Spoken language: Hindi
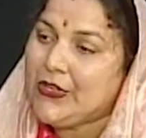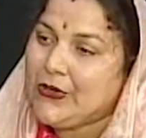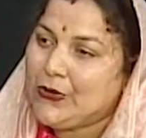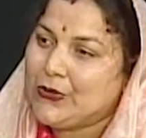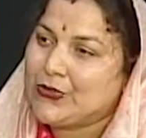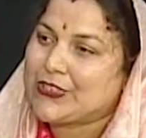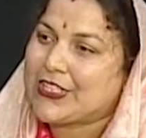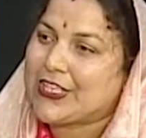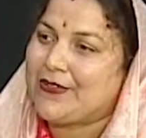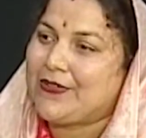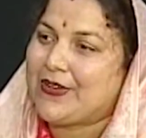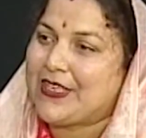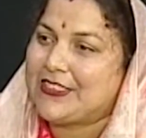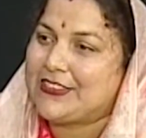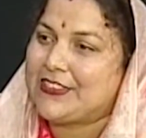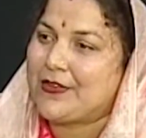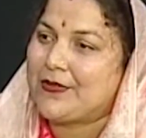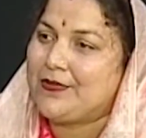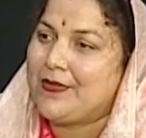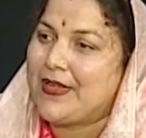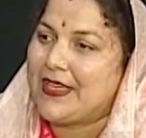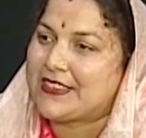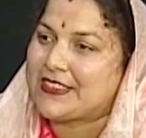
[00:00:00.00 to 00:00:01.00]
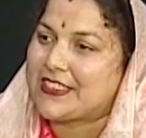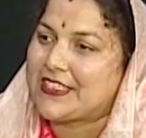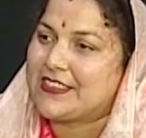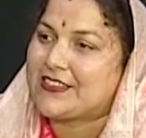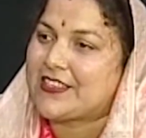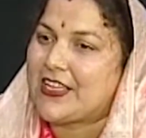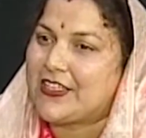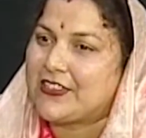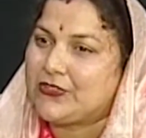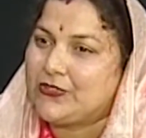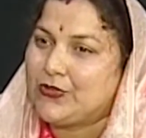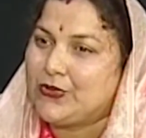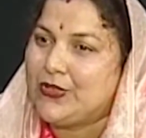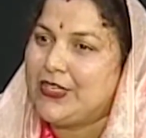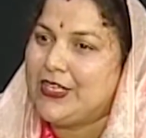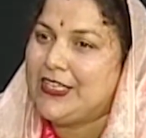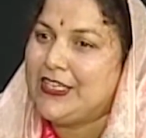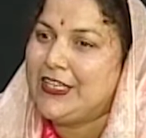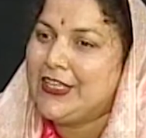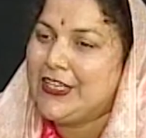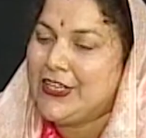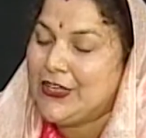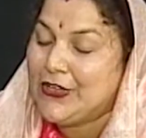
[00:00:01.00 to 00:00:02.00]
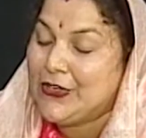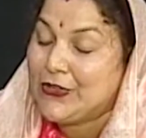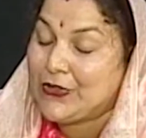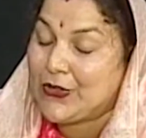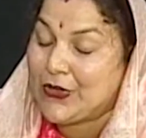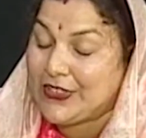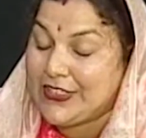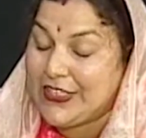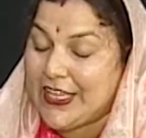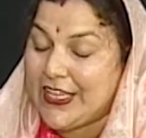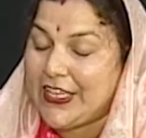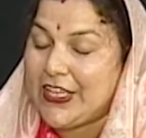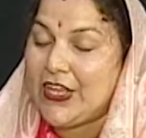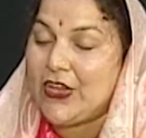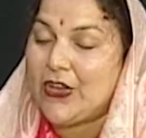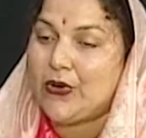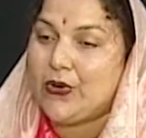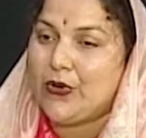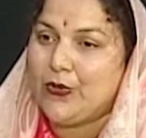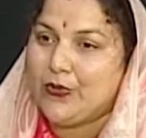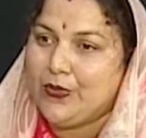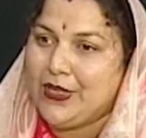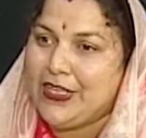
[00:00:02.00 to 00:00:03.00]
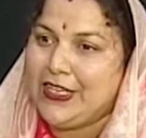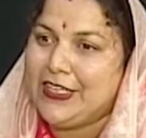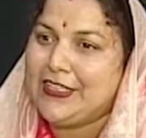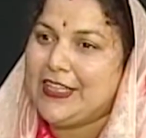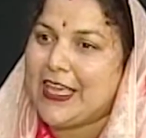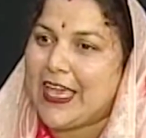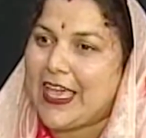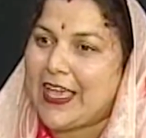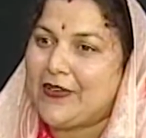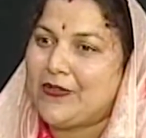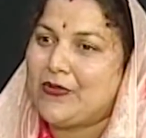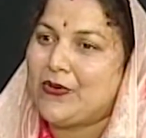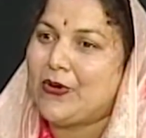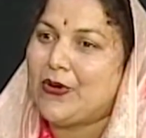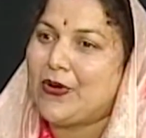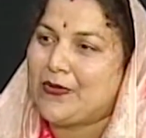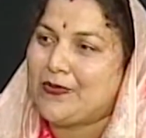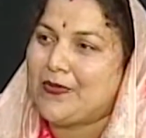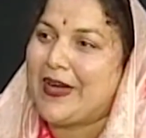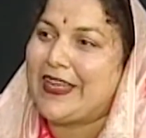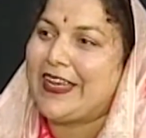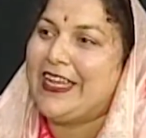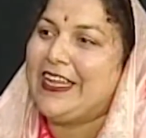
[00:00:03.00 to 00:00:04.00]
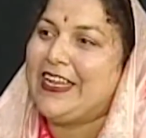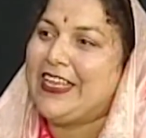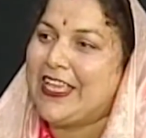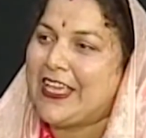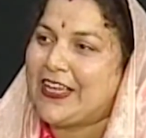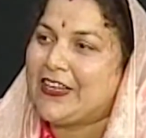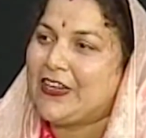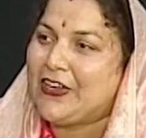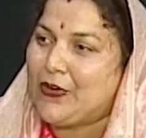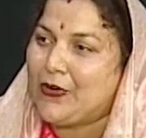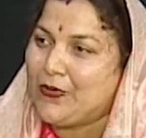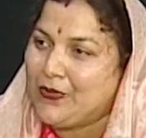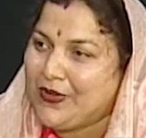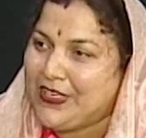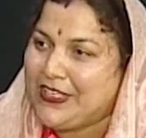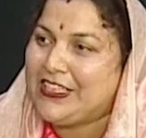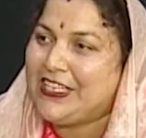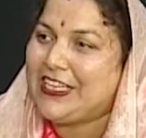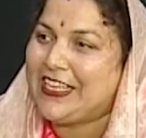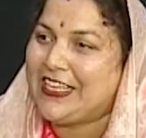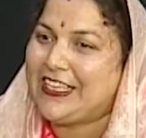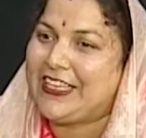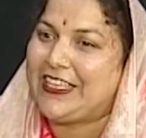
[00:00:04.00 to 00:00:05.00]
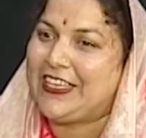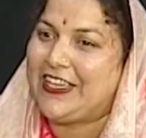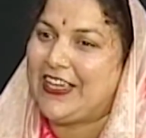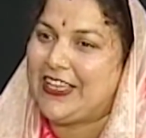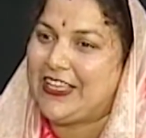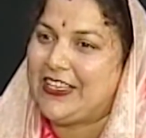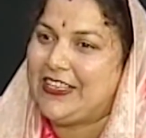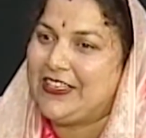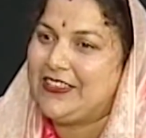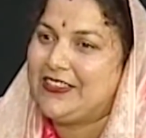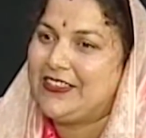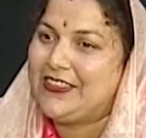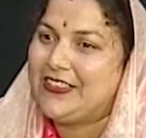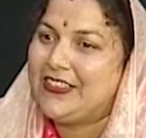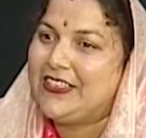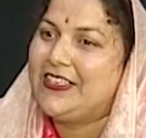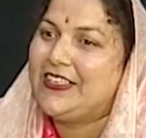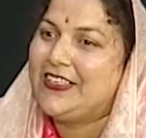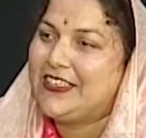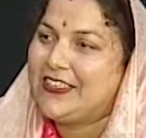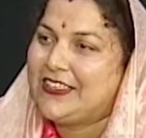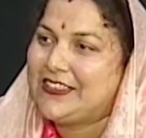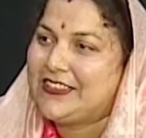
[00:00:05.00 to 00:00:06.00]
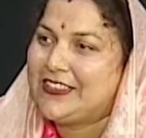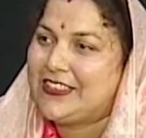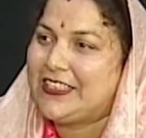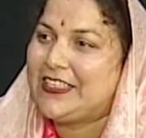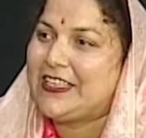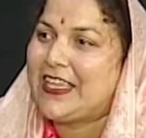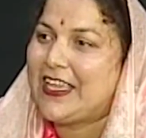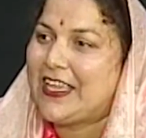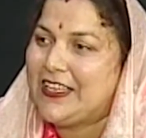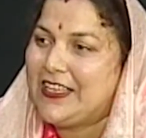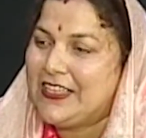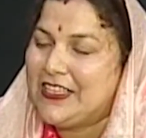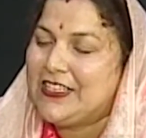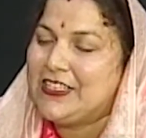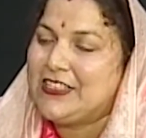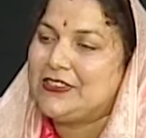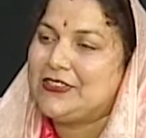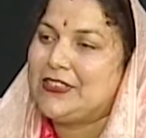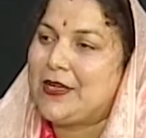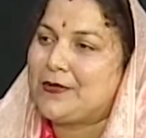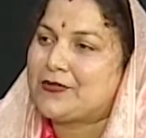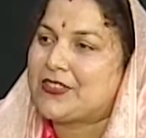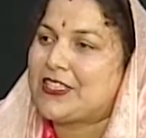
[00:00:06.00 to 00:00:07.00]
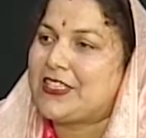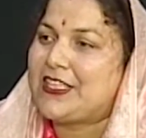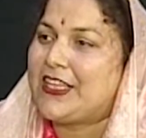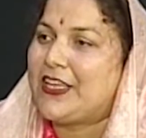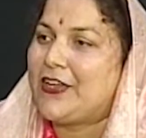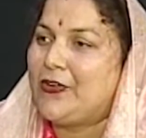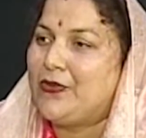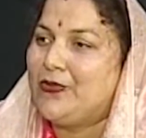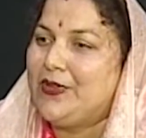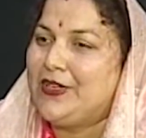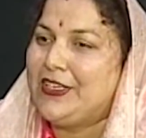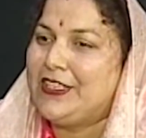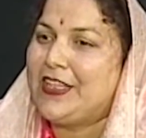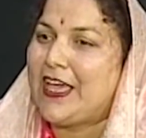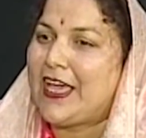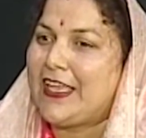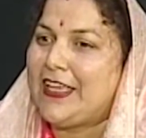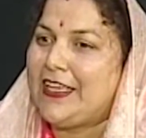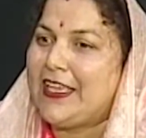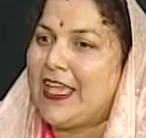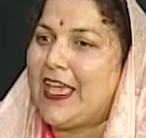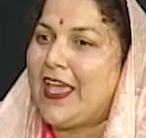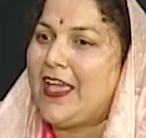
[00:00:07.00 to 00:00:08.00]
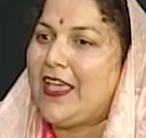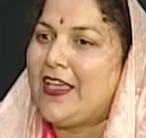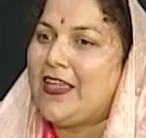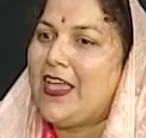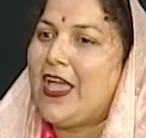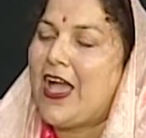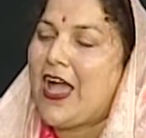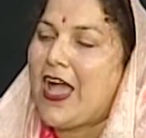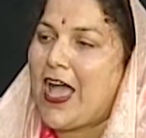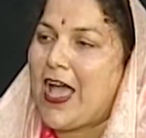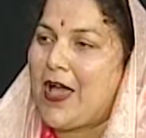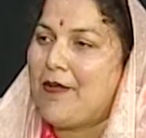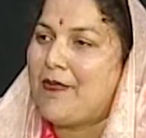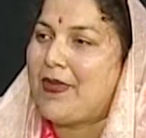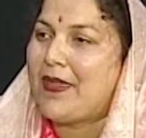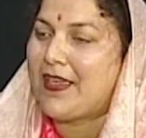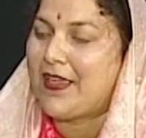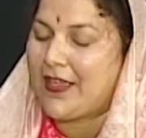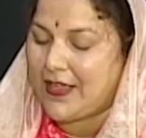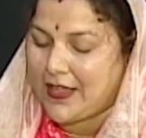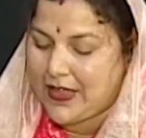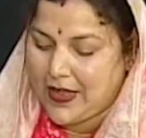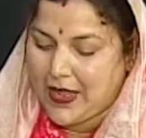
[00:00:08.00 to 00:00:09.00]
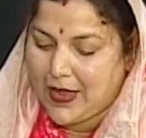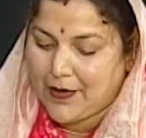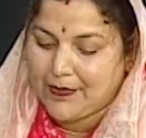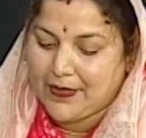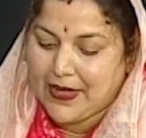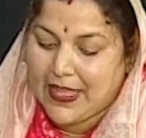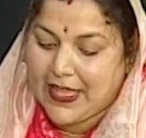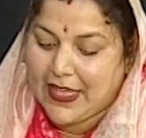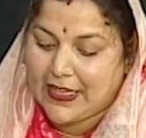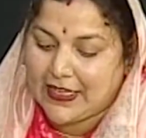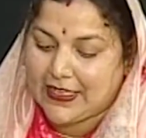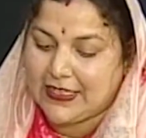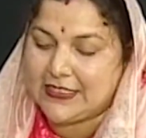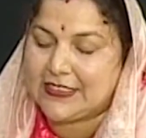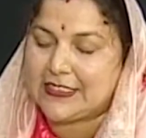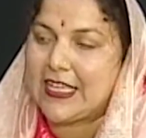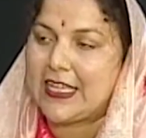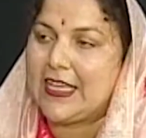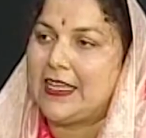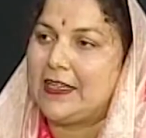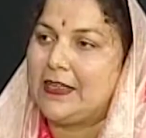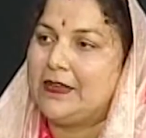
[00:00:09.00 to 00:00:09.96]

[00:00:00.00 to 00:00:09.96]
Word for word: उसके बाद जब मैं इसके साथ जुड़ी तो ये ये उम्मीद है वो हमारे लिए एक उम्मीद लेके आई ठीक है जब से ये उम्मीद आई है हमें हमने इसे